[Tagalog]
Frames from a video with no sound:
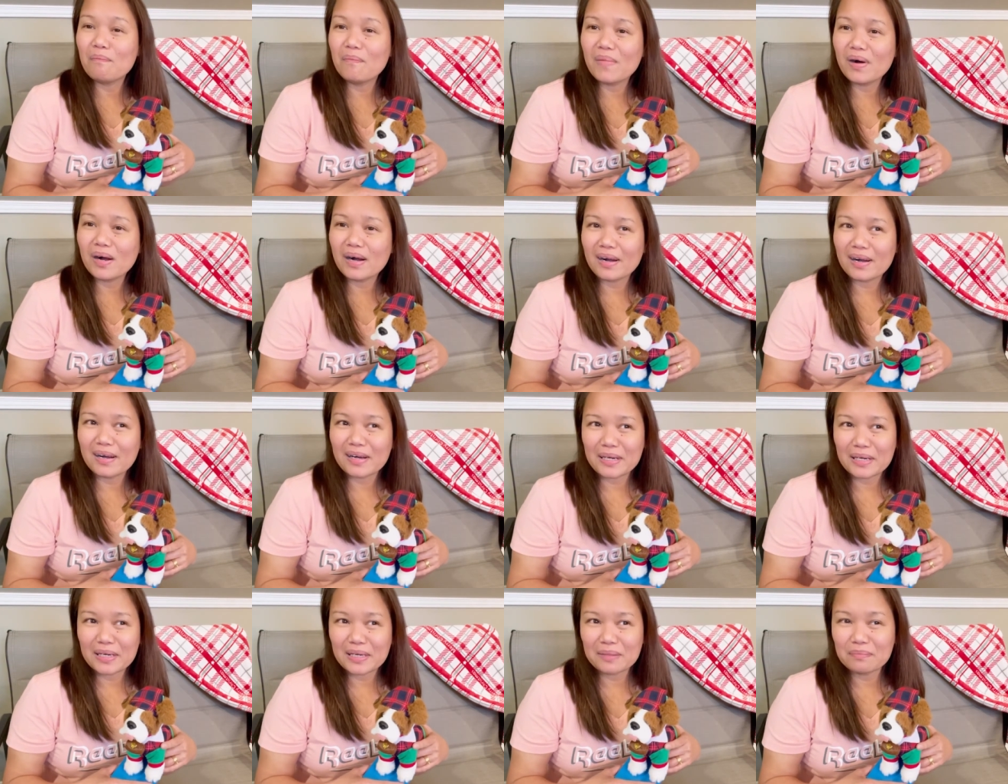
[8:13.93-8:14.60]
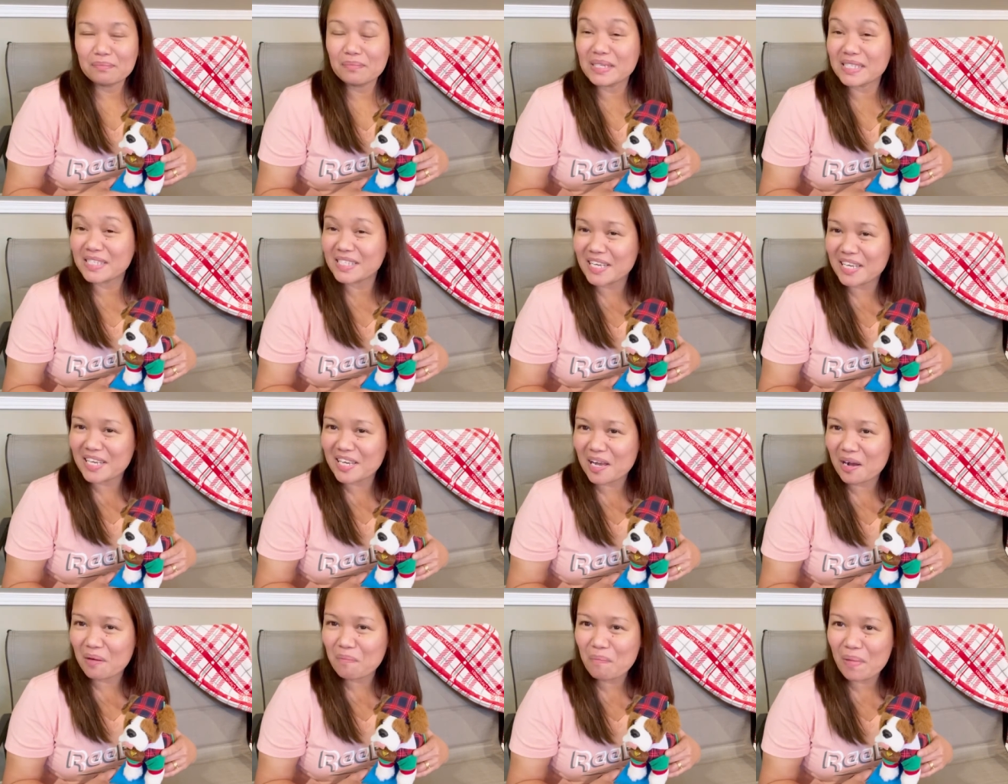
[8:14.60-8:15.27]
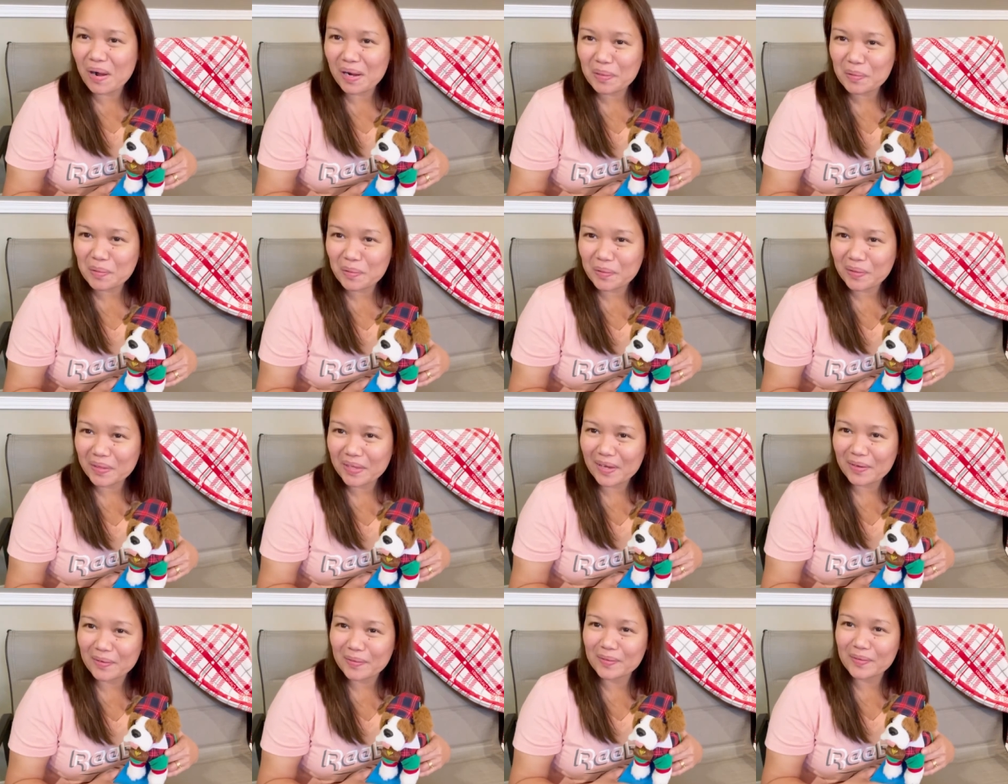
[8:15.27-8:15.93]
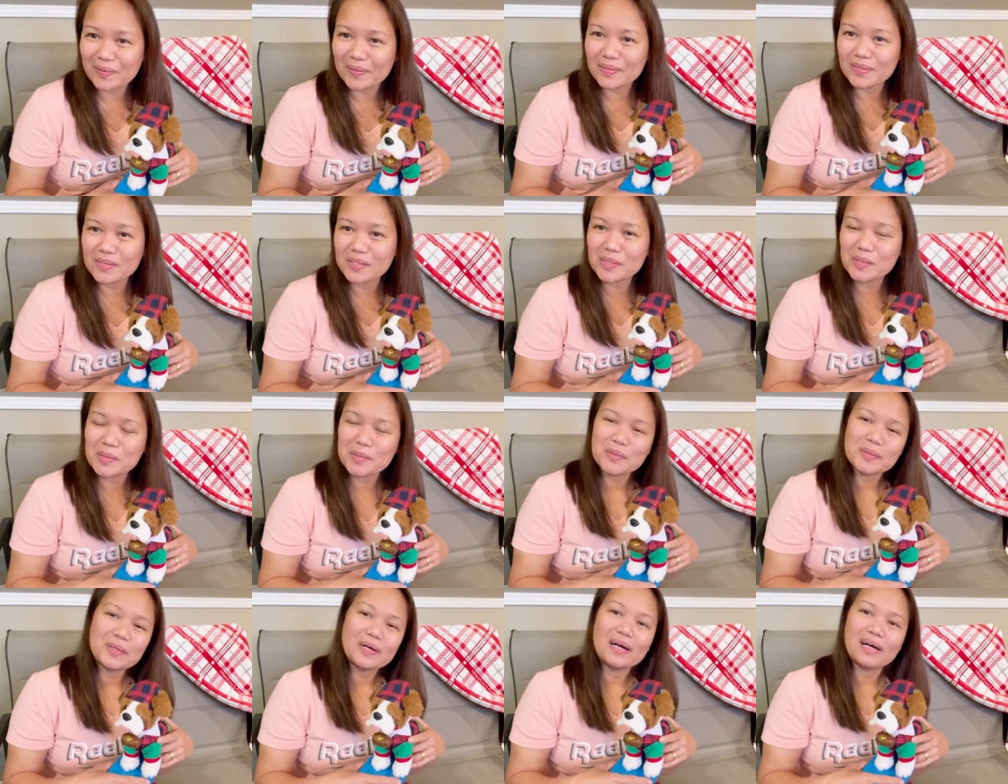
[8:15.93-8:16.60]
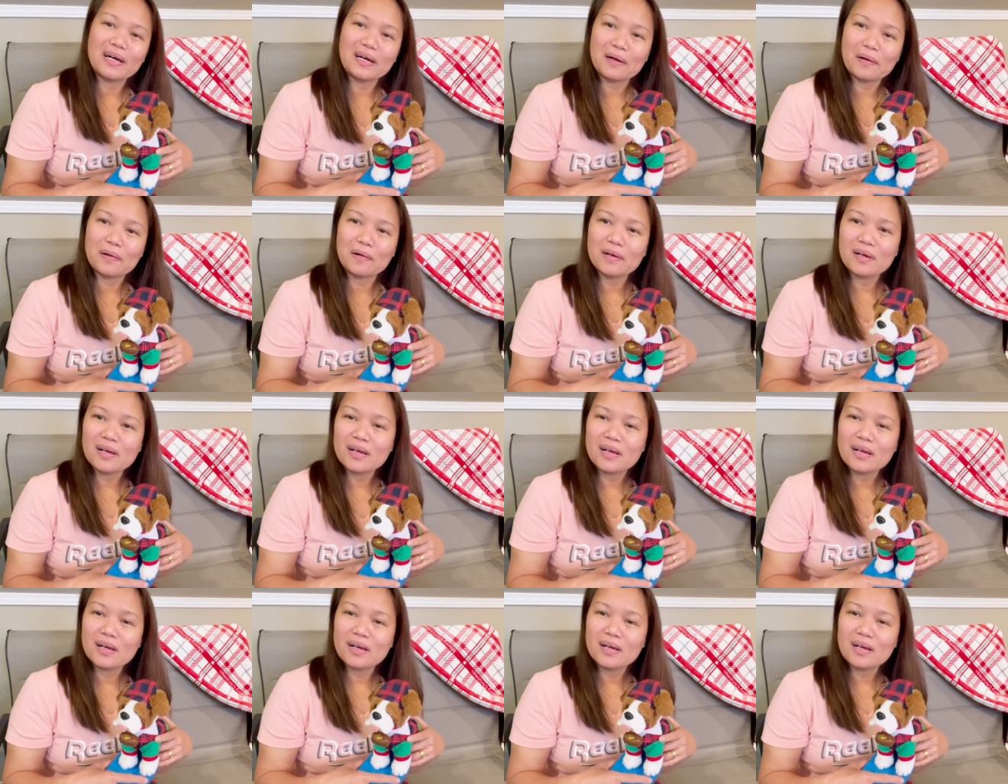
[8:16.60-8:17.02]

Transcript: uh, masayang bagong taon. So uh,